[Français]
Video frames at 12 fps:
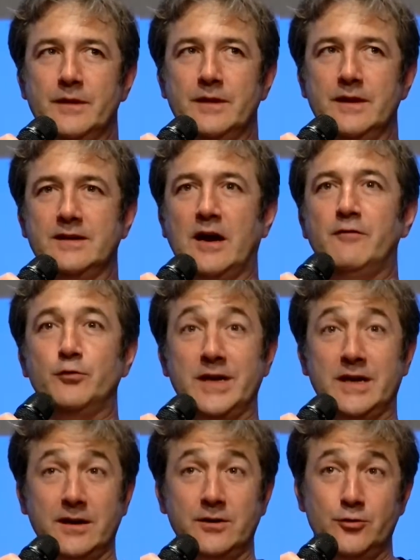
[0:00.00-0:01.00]
des travaux
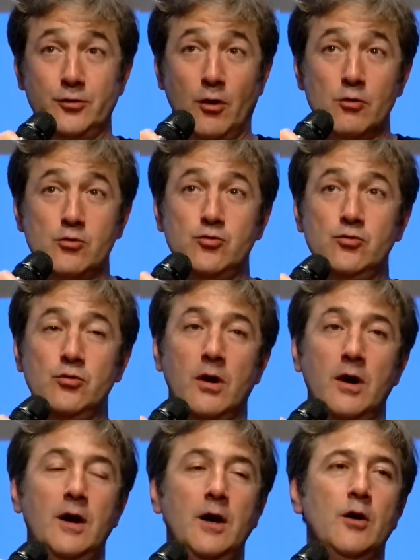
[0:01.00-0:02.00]
d'écriture en cours,
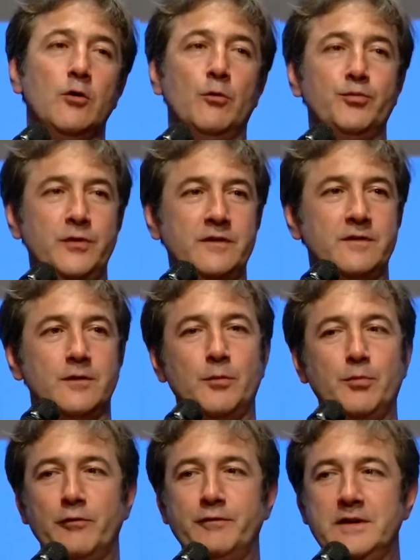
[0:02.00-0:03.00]
qu'on puisse euh,
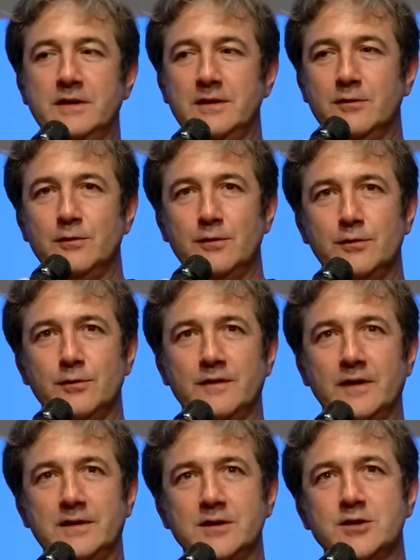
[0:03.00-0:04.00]
profiter de,
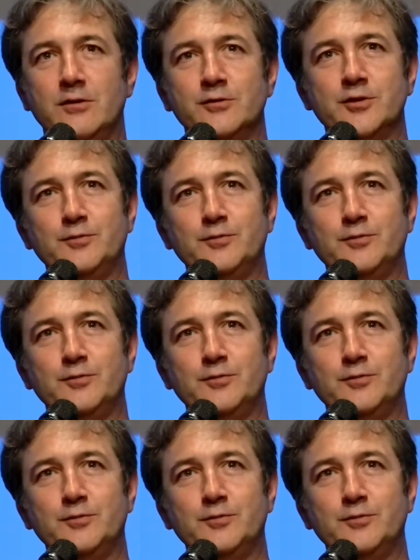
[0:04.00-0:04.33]
cet échange